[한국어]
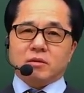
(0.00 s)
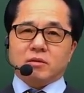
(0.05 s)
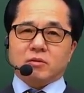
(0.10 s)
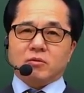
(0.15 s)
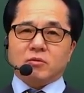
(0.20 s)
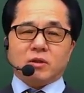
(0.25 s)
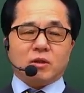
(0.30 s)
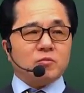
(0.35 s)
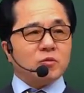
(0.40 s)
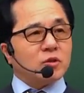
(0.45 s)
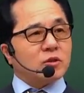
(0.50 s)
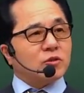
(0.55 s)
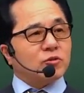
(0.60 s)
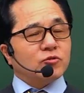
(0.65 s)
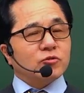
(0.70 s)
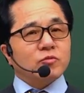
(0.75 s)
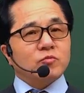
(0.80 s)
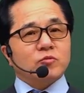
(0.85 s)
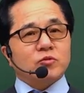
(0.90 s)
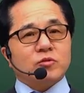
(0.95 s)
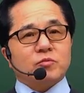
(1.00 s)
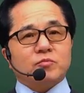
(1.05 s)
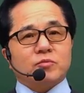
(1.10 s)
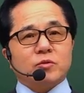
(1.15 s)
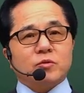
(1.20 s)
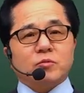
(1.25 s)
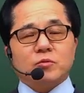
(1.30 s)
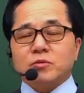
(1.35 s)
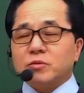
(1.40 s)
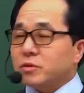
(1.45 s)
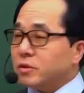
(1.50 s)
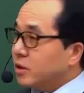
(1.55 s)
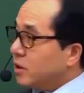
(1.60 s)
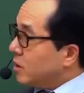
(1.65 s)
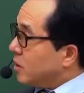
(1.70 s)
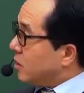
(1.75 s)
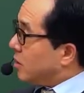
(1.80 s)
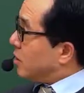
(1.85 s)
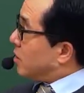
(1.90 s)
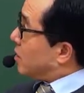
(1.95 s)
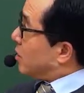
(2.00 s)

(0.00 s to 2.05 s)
그걸 한번 기출물을 풀어보는데,